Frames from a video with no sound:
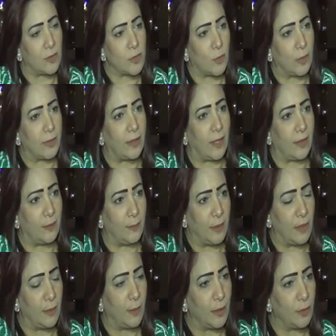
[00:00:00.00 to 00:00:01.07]
اسوان
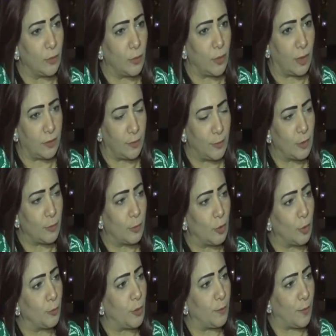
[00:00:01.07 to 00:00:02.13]
التعليميه برضه كرمته من
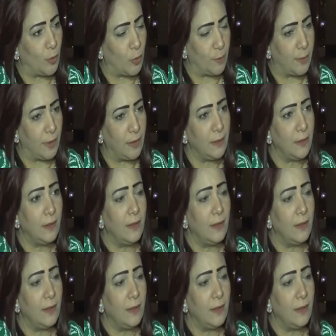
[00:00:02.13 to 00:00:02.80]
ضمن الموهوبين